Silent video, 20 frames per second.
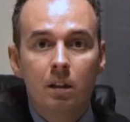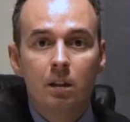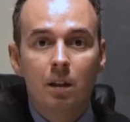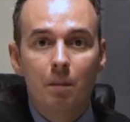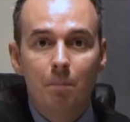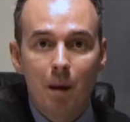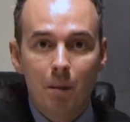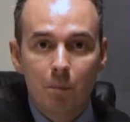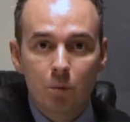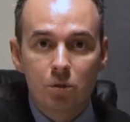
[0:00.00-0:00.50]

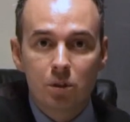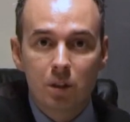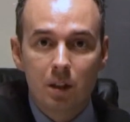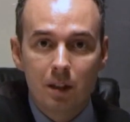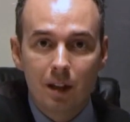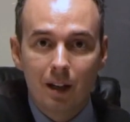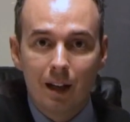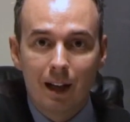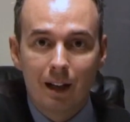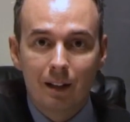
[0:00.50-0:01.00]
li abbiamo
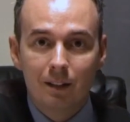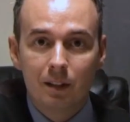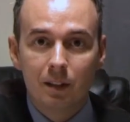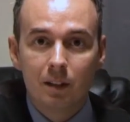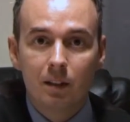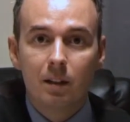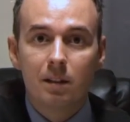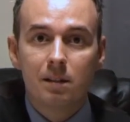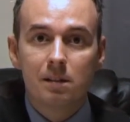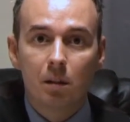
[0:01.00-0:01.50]

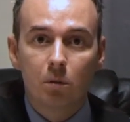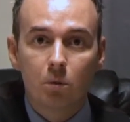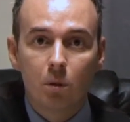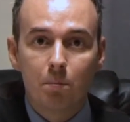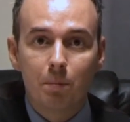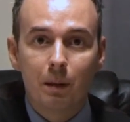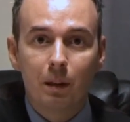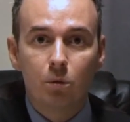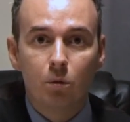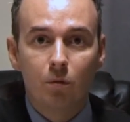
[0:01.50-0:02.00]
segnalati, è
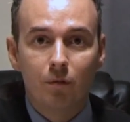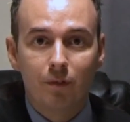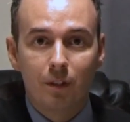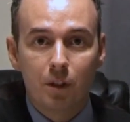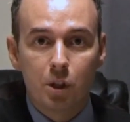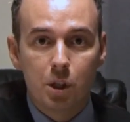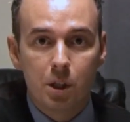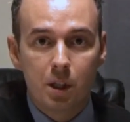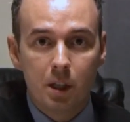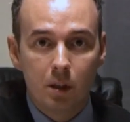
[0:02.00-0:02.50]
stato aperto un
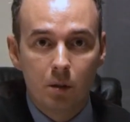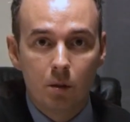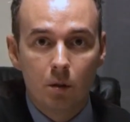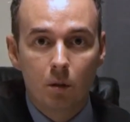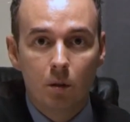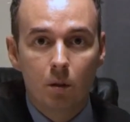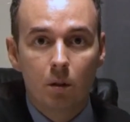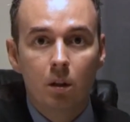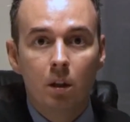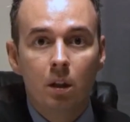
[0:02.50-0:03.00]

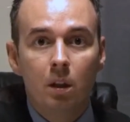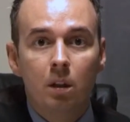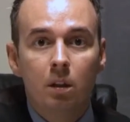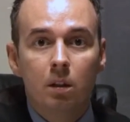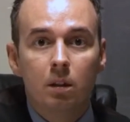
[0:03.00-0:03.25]
fascicolo